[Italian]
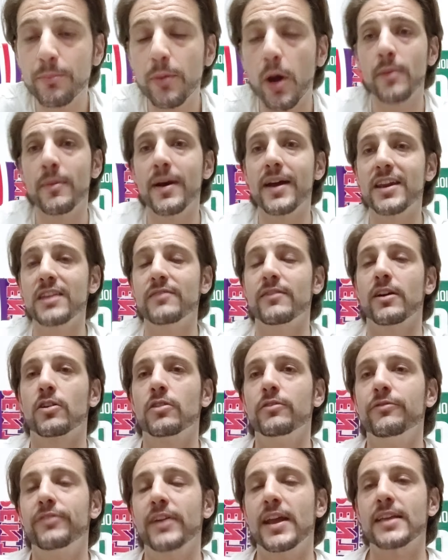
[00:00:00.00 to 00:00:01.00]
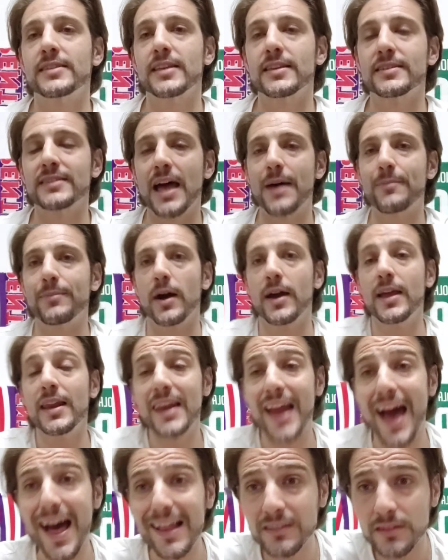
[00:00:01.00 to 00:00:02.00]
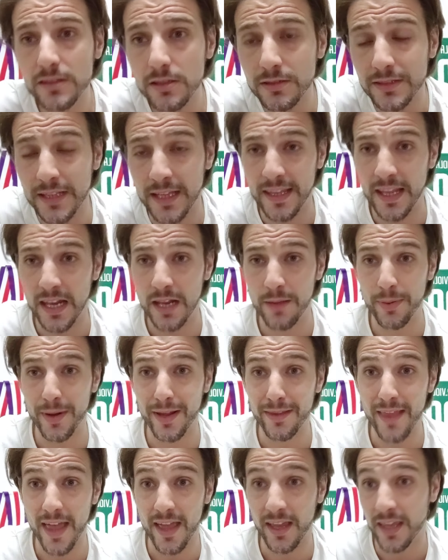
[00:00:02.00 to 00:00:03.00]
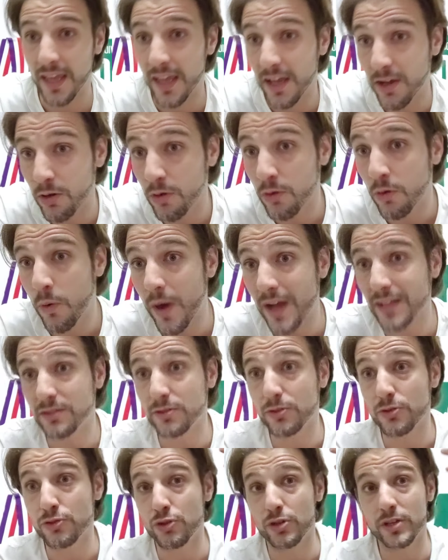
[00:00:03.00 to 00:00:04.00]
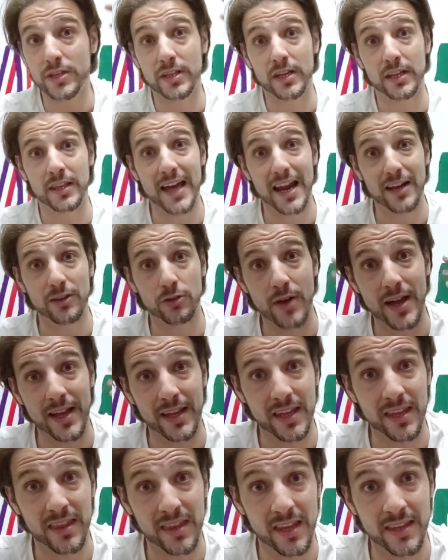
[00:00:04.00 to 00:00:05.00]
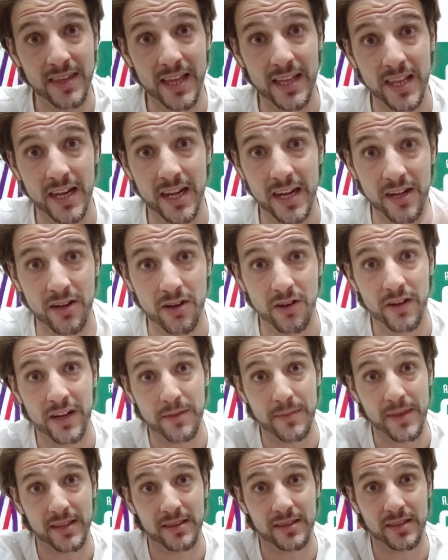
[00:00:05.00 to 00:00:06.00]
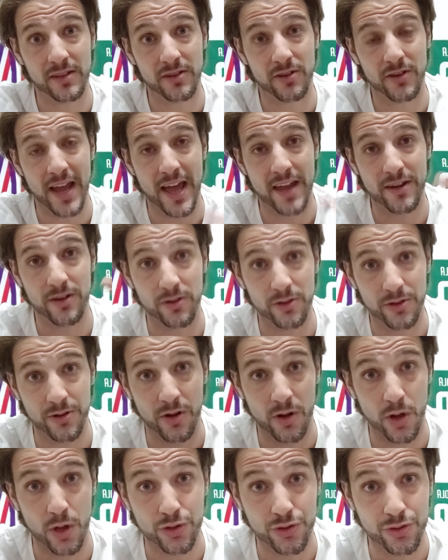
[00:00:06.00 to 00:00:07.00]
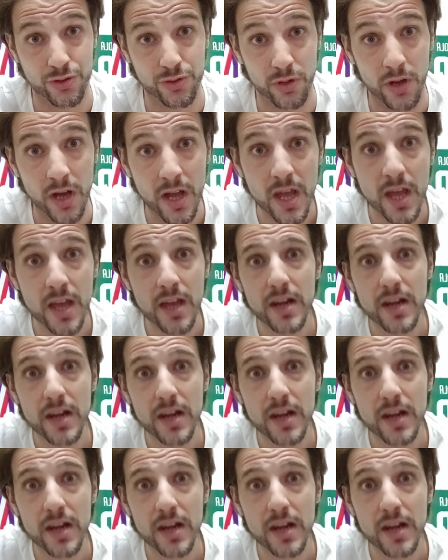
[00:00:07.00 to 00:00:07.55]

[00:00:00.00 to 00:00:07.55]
Poi mi arriva in conferenza stampa che l'altro, Daniele Pradè, che con quattro giorni di ritardo, anche te Danielino, rimetti in orario l'orologio